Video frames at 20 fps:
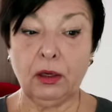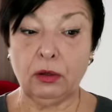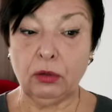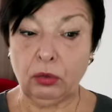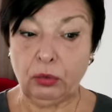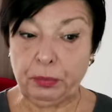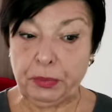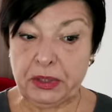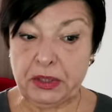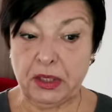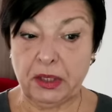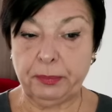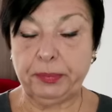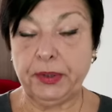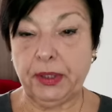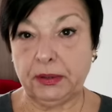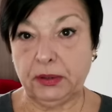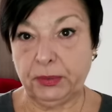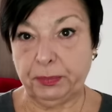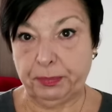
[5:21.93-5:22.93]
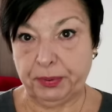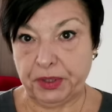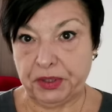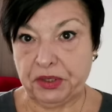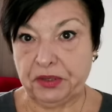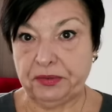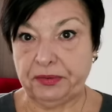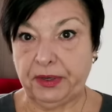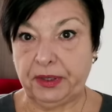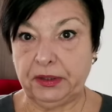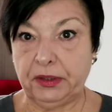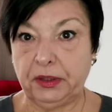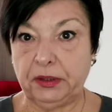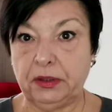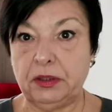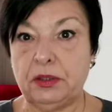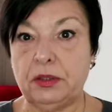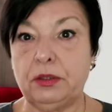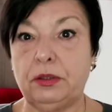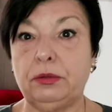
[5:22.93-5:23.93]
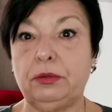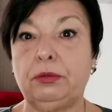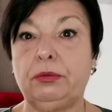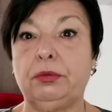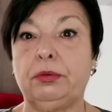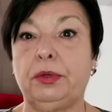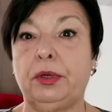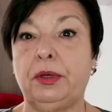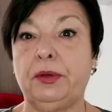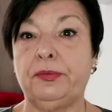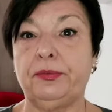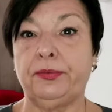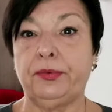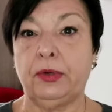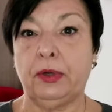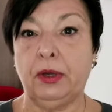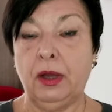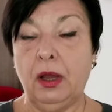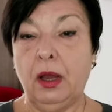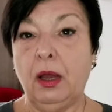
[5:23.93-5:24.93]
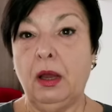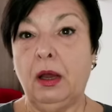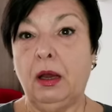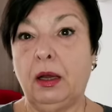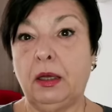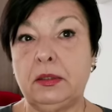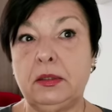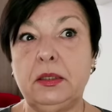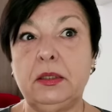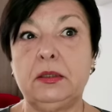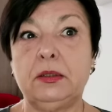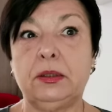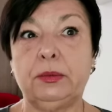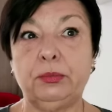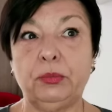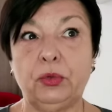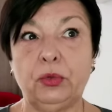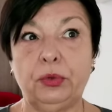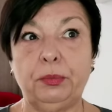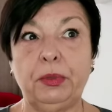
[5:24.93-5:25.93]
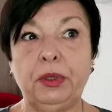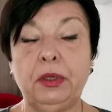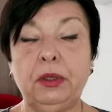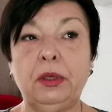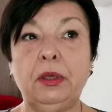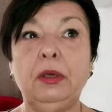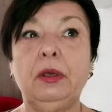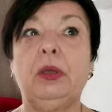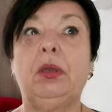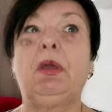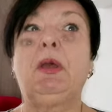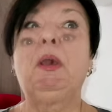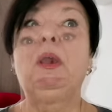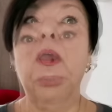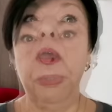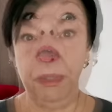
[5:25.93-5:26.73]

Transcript: кроме зарплаты проживания на территории в отдельном домике, э,